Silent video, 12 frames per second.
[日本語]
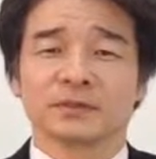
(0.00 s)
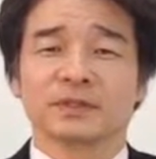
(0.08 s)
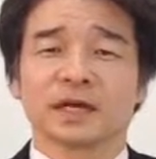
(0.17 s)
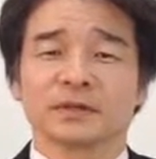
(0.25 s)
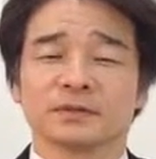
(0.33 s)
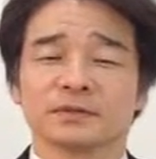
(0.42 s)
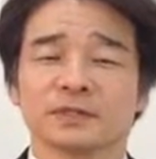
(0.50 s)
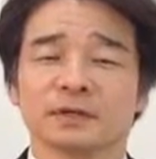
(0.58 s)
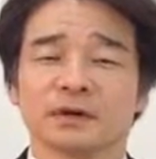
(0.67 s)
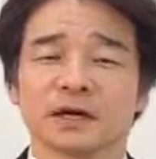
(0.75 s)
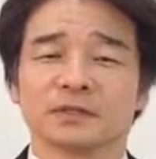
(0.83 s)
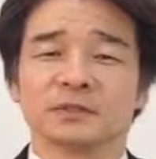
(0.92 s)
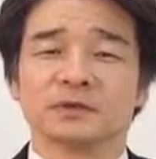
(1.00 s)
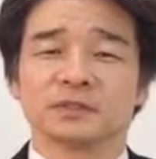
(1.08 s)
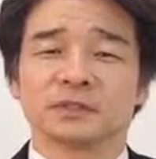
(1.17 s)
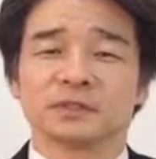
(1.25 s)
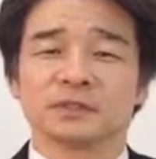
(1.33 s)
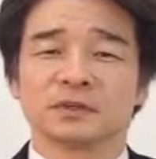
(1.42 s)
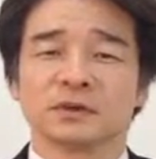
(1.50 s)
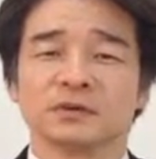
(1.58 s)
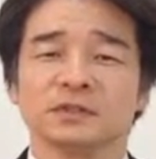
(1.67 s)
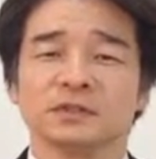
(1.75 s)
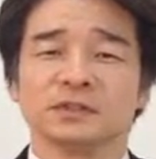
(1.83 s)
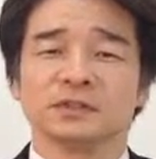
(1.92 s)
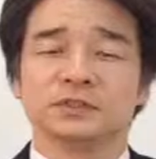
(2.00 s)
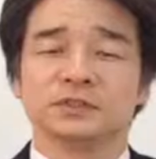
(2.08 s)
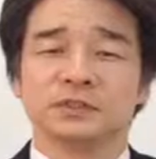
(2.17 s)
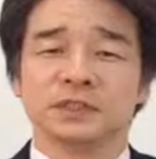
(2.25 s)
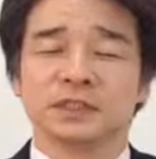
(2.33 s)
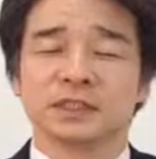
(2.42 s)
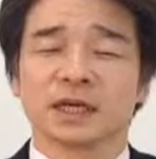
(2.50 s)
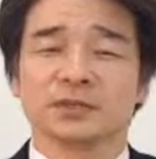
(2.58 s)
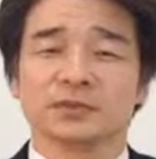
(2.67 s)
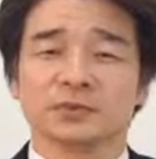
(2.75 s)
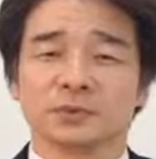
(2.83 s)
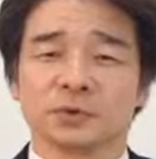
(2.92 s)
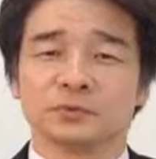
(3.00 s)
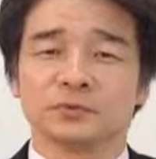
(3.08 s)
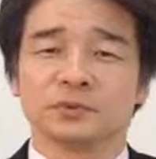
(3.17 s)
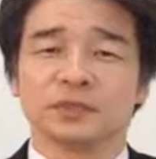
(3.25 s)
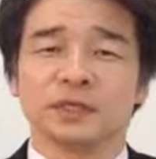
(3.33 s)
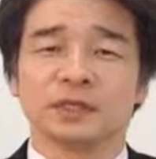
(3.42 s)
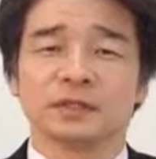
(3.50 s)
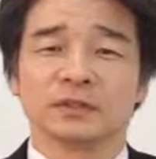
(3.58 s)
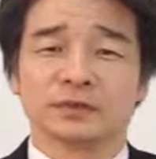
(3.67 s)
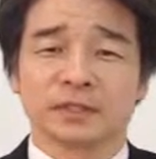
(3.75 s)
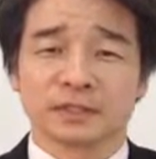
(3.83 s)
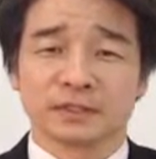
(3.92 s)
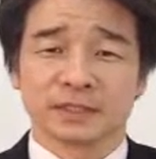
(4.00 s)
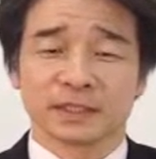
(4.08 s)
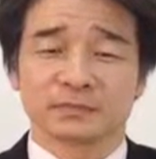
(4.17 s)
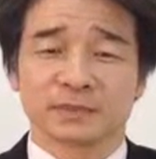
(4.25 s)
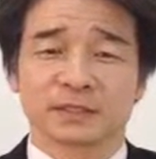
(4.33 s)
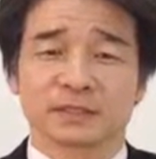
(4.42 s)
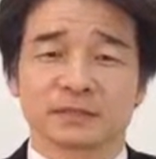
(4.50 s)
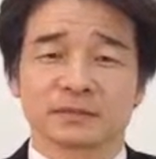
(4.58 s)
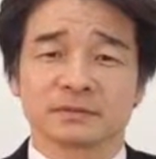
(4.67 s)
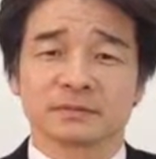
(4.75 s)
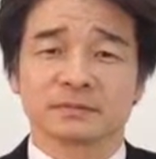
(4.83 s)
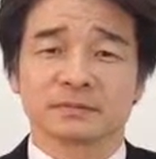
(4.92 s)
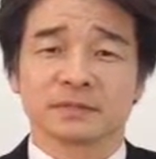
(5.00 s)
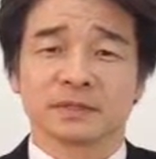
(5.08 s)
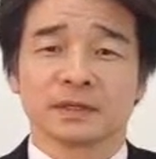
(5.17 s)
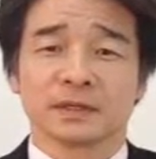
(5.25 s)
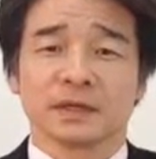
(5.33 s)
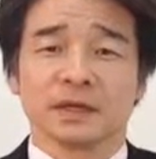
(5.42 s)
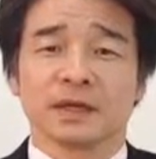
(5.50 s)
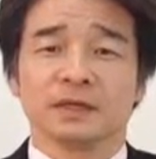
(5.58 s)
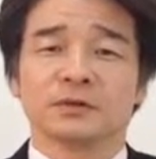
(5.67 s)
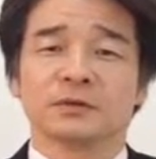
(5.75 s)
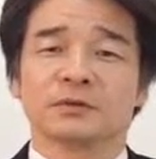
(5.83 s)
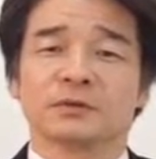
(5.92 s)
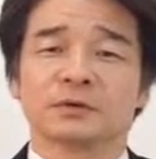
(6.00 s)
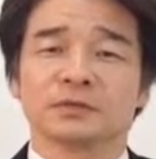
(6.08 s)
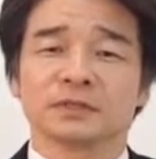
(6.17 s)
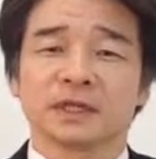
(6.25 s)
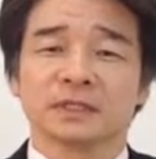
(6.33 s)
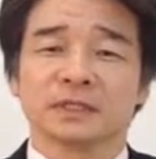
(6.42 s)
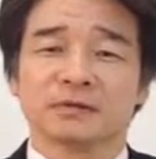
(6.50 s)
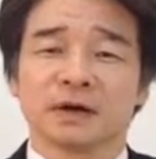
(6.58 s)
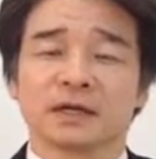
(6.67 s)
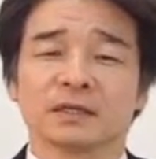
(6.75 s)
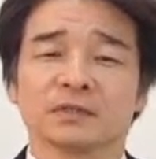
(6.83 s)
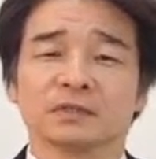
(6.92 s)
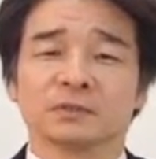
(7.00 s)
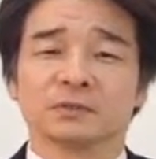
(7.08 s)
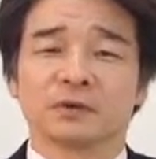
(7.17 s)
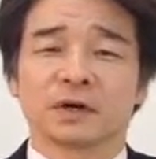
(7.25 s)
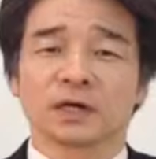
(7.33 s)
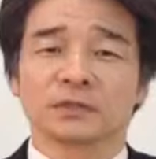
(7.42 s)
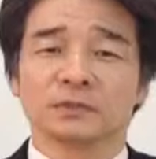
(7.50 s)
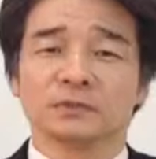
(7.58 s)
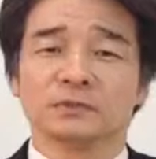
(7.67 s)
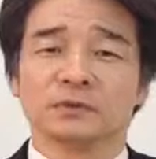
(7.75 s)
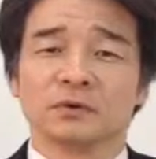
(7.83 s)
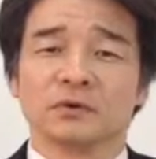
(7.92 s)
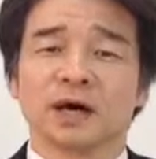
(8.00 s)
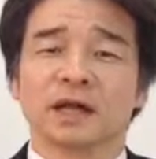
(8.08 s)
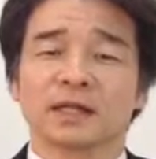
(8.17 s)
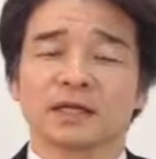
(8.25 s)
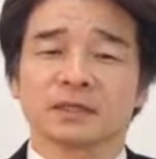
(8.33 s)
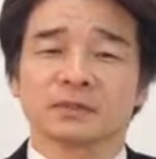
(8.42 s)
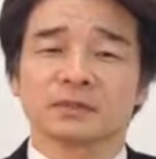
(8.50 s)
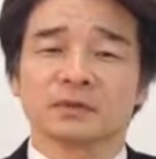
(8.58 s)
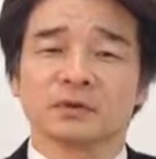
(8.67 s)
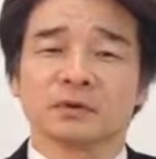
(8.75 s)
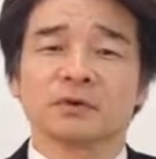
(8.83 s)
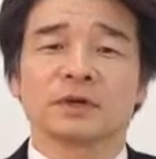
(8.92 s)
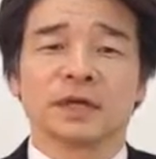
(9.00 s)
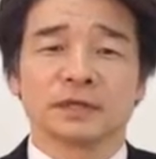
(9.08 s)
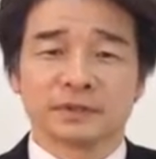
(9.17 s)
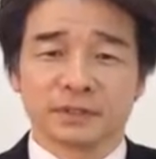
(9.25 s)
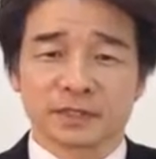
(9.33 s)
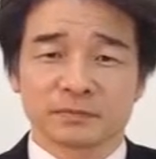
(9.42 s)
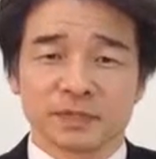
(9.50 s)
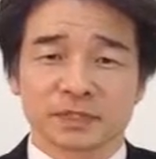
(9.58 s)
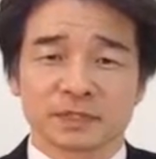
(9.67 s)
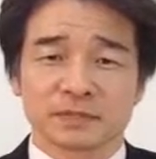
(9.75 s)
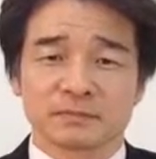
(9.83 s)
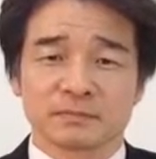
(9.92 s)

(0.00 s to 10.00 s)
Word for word: クラクフへは同日の22時35分に到着いたします日本国内では福岡空港羽田空港を経由いたします